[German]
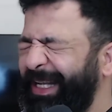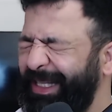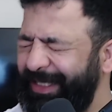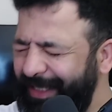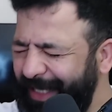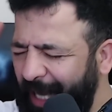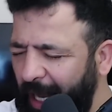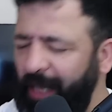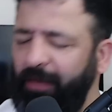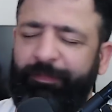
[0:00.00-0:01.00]
Die
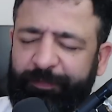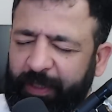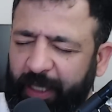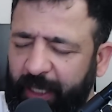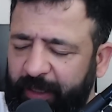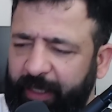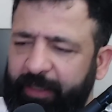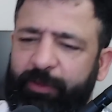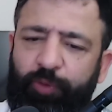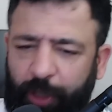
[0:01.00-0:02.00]
Hälfte
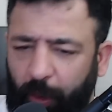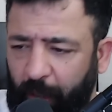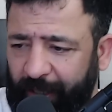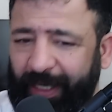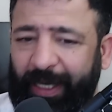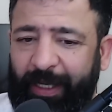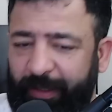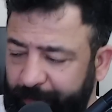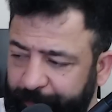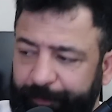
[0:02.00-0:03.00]
der Zuschauer
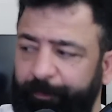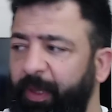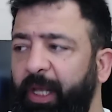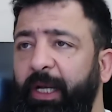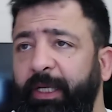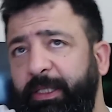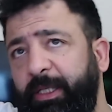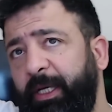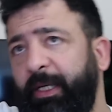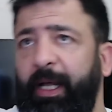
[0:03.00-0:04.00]
geht Licht
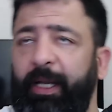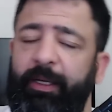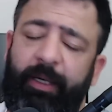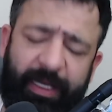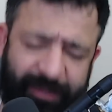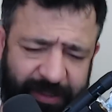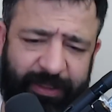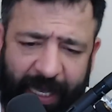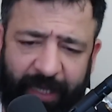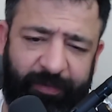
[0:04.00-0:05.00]
geht an, es ist
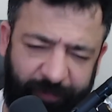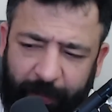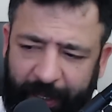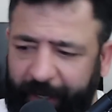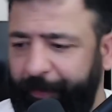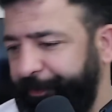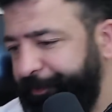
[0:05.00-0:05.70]
Jani vorbei.